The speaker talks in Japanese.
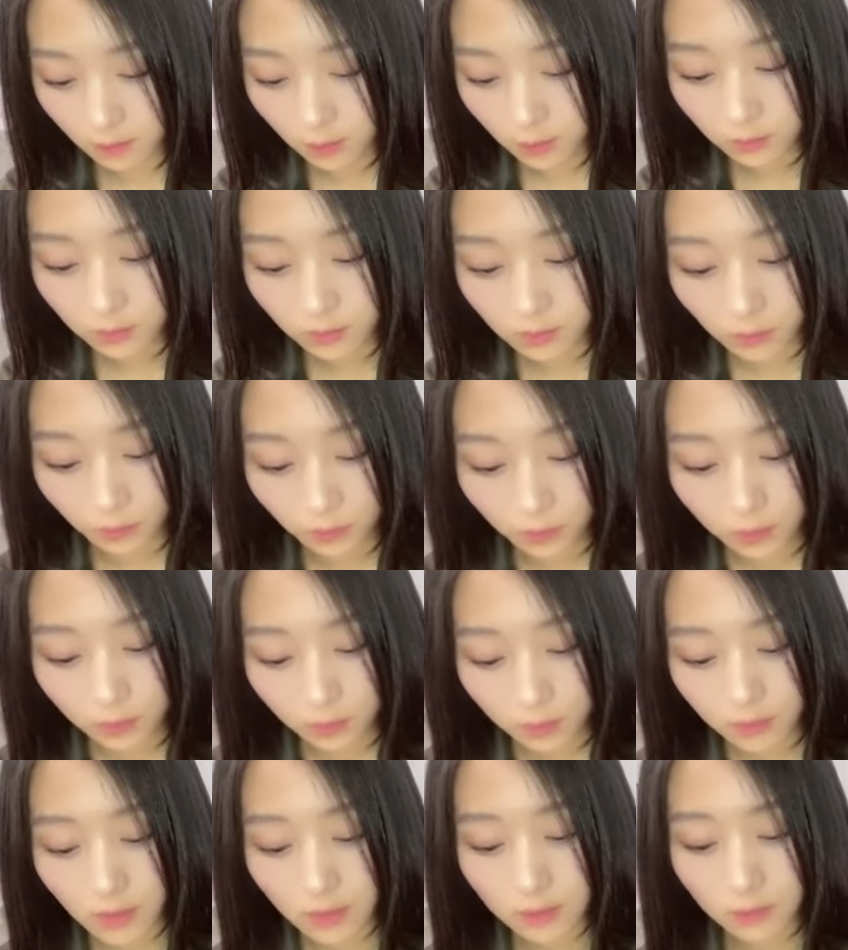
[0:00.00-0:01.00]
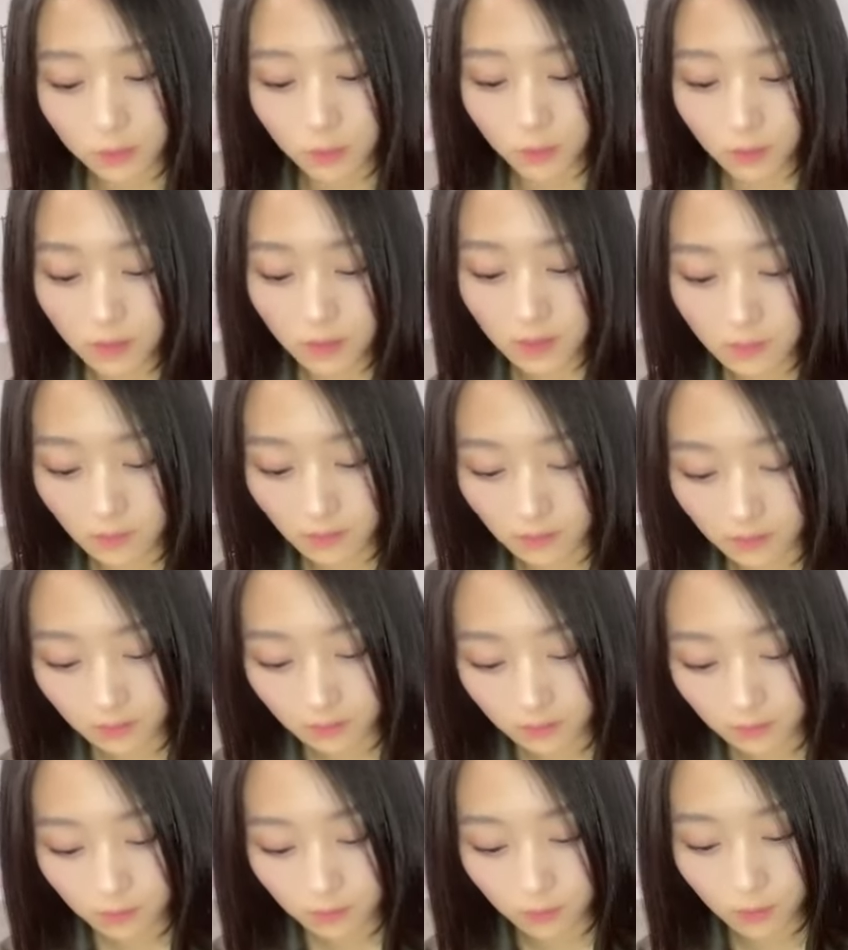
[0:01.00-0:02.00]
ちょっとでもウルフカット今
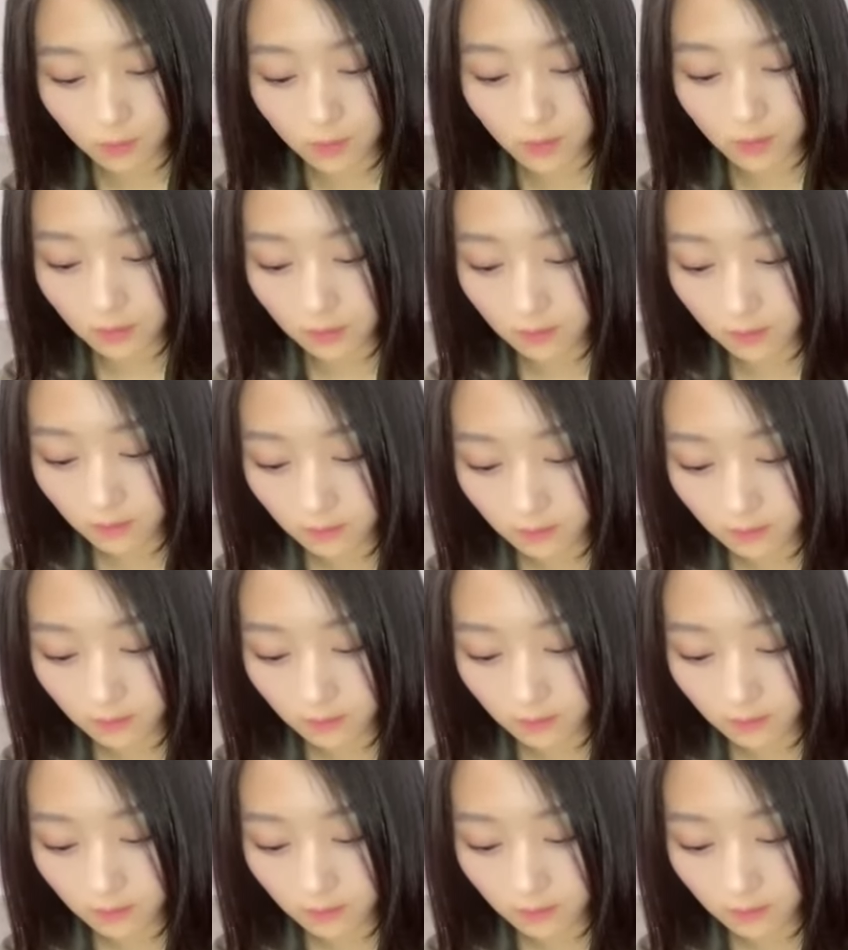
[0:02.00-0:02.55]
ココナ